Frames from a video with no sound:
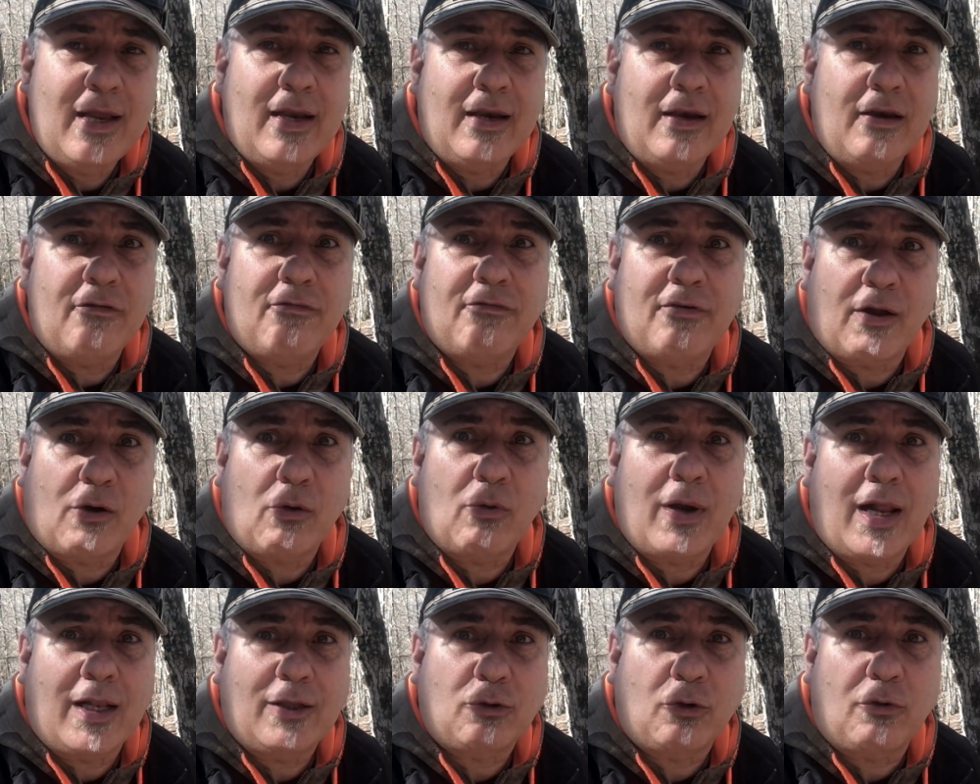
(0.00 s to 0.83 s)
mi farò
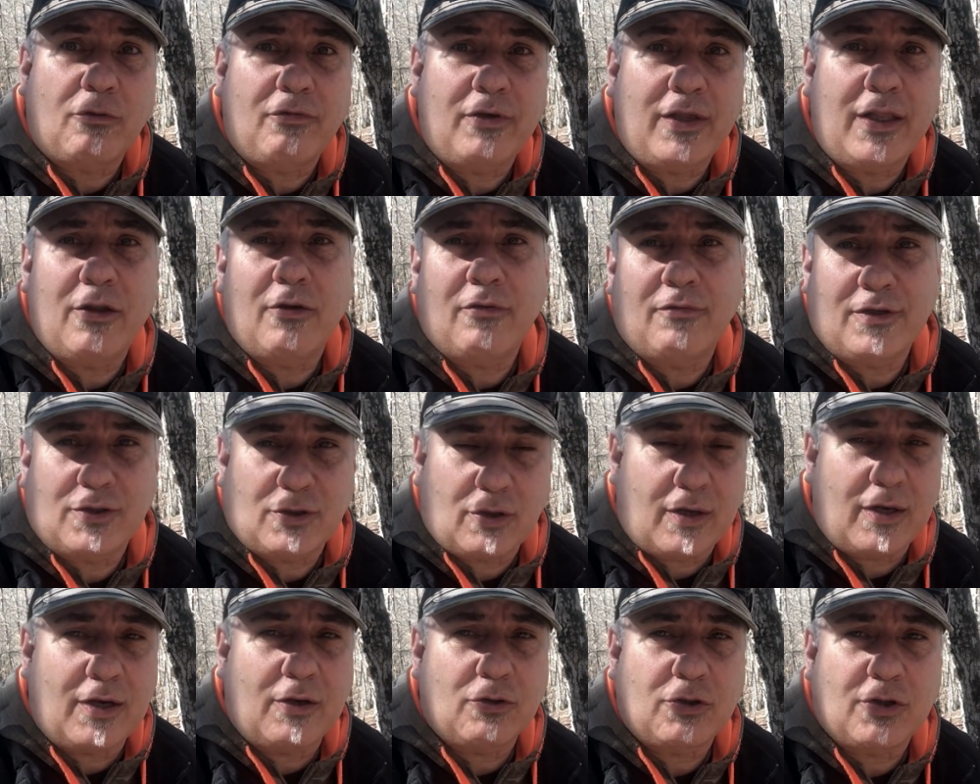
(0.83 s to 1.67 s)
un altro video, visto
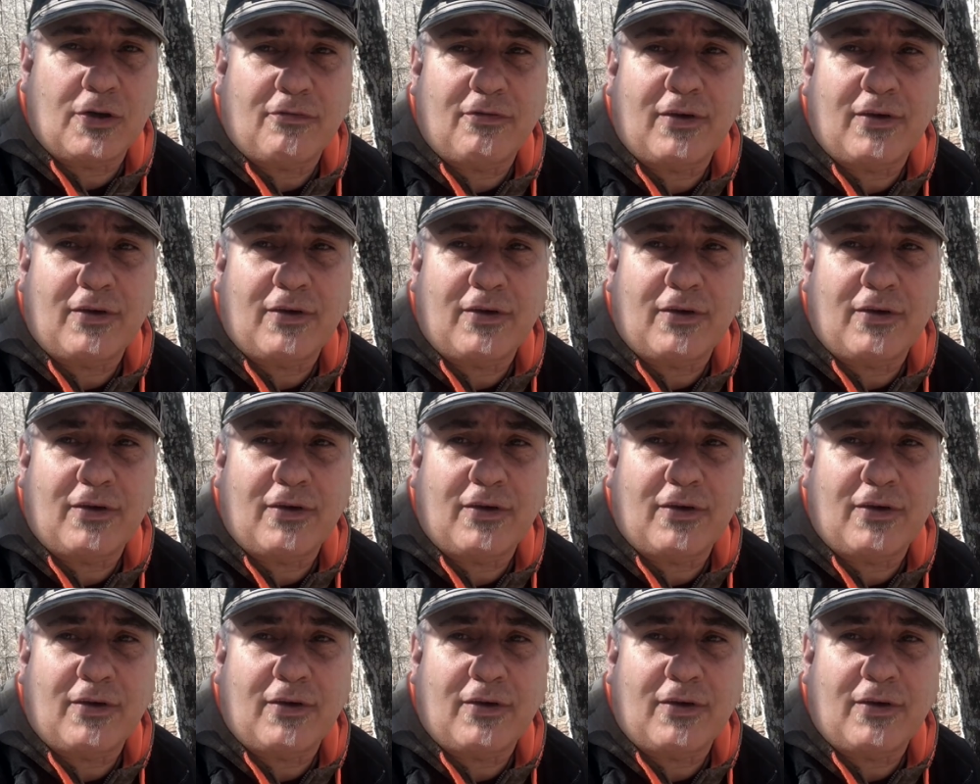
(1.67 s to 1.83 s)
che ne ho già